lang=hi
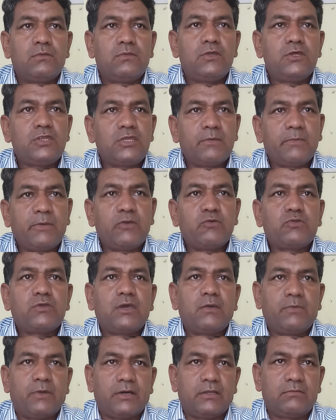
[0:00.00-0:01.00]
द्वितीय महायुद्ध
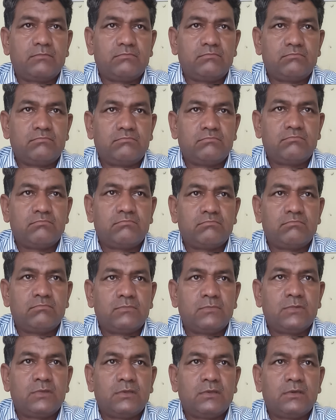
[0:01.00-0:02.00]
के बाद
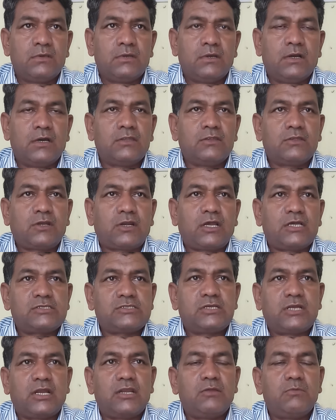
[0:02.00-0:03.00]

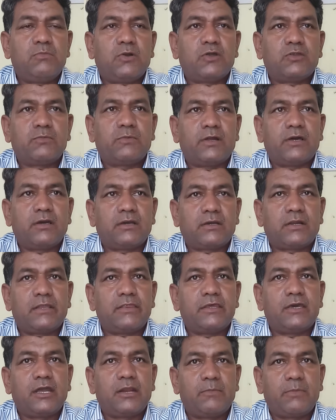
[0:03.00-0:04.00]
अंतर्राष्ट्रीय राजनीति में बहुत बड़ा
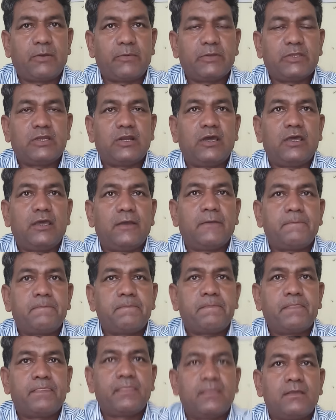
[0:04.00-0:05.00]
क्रांतिकारी परिवर्तन आया
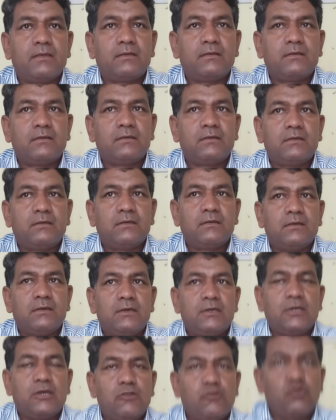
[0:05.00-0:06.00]

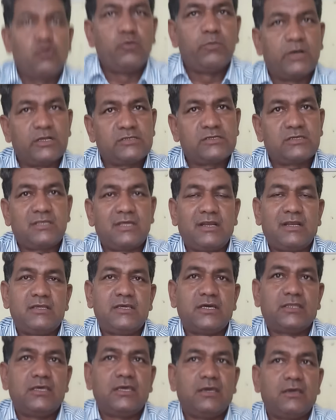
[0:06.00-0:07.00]
केवल दो ही महाशक्तियाँ रह
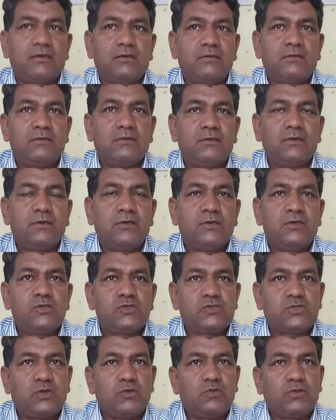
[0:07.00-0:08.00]
जाती हैं
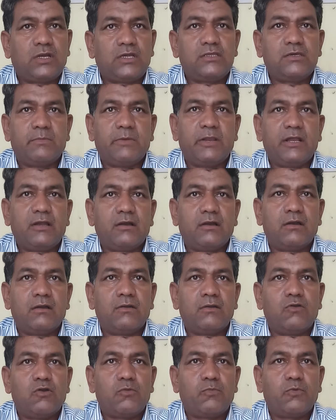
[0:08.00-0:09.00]
संयुक्त राज्य अमेरिका
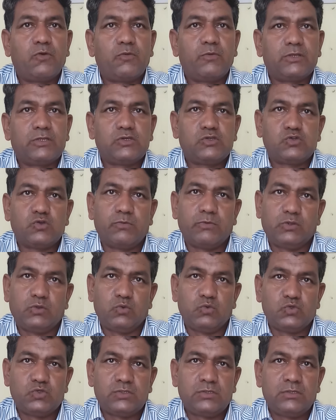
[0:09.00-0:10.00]
और पूर्ववर्ती
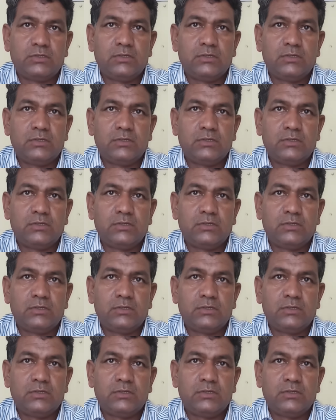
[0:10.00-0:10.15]
सोवियत रूस